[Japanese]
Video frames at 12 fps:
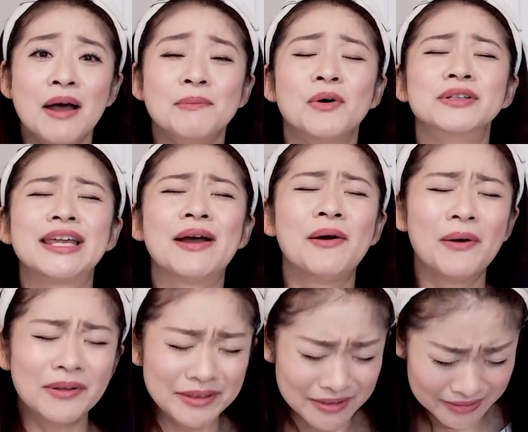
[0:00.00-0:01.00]
もうね、本
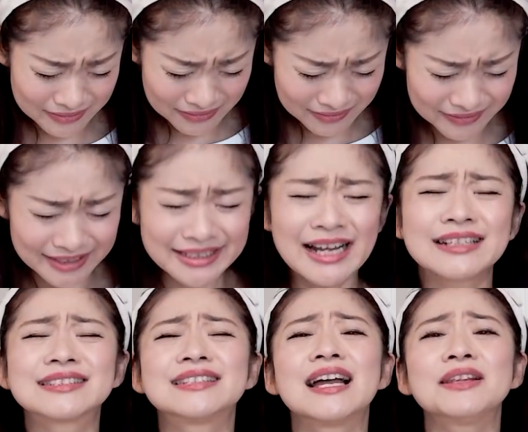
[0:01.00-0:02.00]
当にたくさ